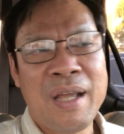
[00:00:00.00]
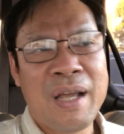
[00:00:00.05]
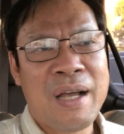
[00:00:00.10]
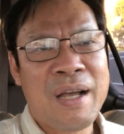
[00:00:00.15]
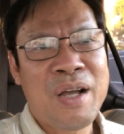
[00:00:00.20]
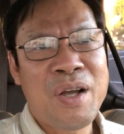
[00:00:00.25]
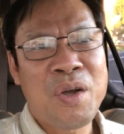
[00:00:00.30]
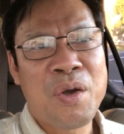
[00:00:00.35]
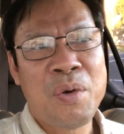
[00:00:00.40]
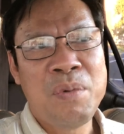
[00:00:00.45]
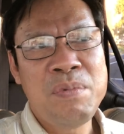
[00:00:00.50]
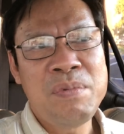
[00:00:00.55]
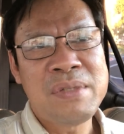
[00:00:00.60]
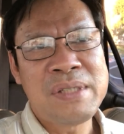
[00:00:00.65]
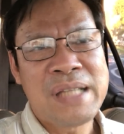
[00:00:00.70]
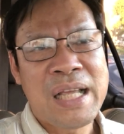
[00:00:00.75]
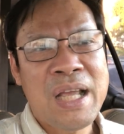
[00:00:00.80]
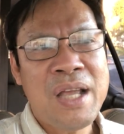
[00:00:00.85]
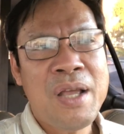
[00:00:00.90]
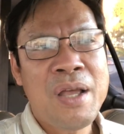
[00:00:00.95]
họ cũng
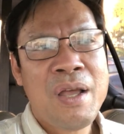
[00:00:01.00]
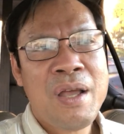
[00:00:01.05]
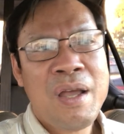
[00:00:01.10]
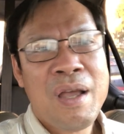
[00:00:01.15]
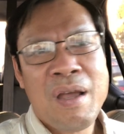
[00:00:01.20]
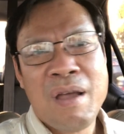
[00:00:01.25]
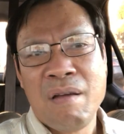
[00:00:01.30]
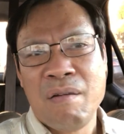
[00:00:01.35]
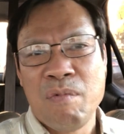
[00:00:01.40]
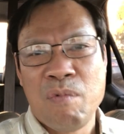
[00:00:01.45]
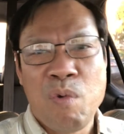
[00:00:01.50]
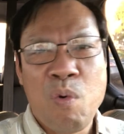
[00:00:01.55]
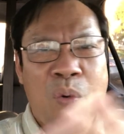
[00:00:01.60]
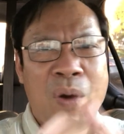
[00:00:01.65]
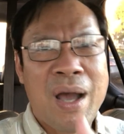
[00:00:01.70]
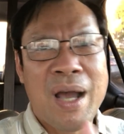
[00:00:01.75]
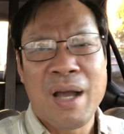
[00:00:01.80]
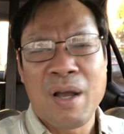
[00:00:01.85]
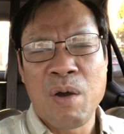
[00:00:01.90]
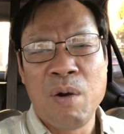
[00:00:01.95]
sẽ
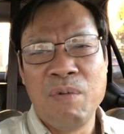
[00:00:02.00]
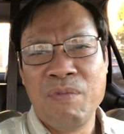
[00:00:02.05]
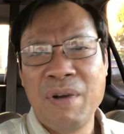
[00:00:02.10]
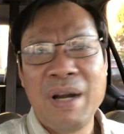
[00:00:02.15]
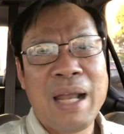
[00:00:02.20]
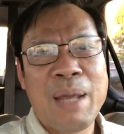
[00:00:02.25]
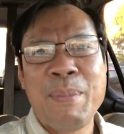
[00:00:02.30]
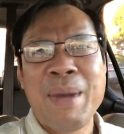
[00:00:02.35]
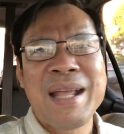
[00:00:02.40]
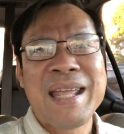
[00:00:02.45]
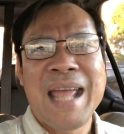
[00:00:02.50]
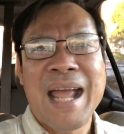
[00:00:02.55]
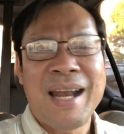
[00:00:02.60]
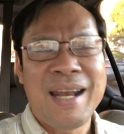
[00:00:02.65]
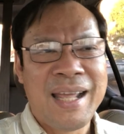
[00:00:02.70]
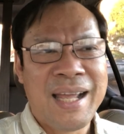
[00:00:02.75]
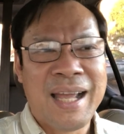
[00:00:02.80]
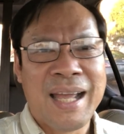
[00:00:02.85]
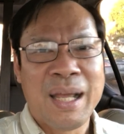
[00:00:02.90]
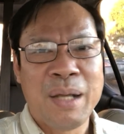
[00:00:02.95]
hòa cùng với lại ban nhạc
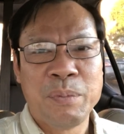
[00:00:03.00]
liền